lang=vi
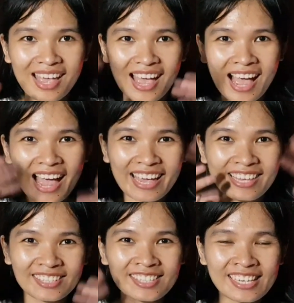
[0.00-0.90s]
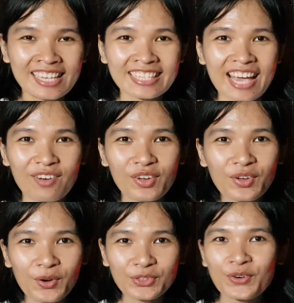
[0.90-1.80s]
Hi, Nhi xin kính chào quý
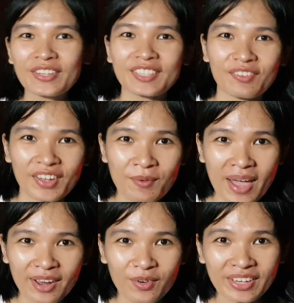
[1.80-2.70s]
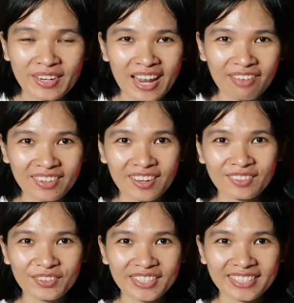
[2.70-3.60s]
cô chú anh chị và các bạn quay trở lại với
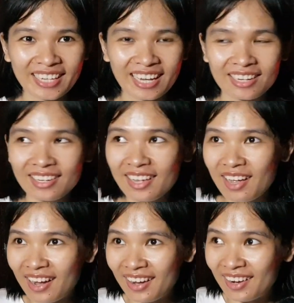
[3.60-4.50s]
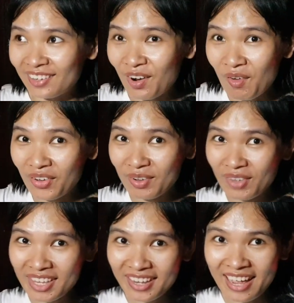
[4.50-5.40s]
kênh của Nhi nha à, Đố mọi người
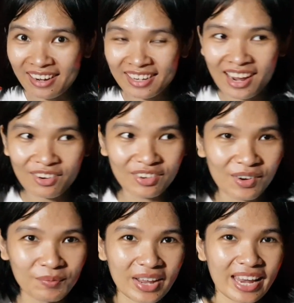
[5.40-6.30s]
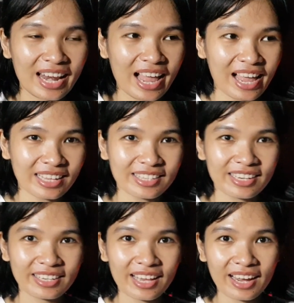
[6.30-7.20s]
biết Nhi đang ở đâu Hôm nay là
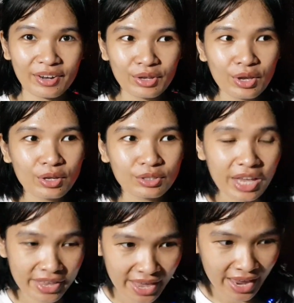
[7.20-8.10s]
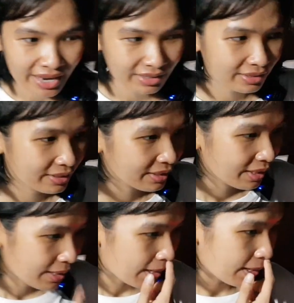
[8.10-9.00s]
Nhi à, về nhà
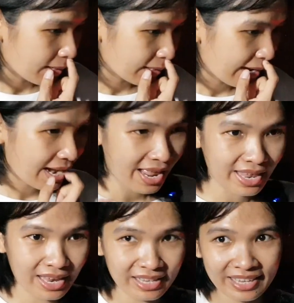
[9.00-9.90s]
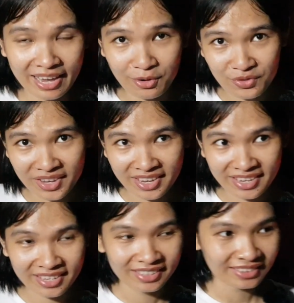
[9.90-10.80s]
à, Đây là nhà của
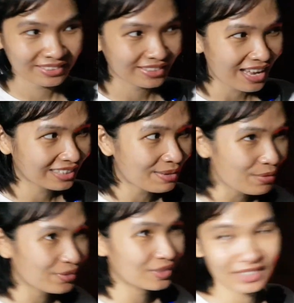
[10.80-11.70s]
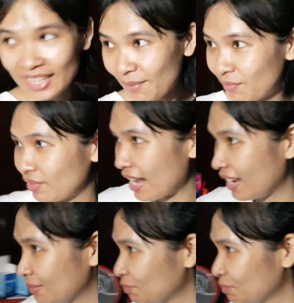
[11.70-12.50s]
Nhi Đây cho mọi người xem Đây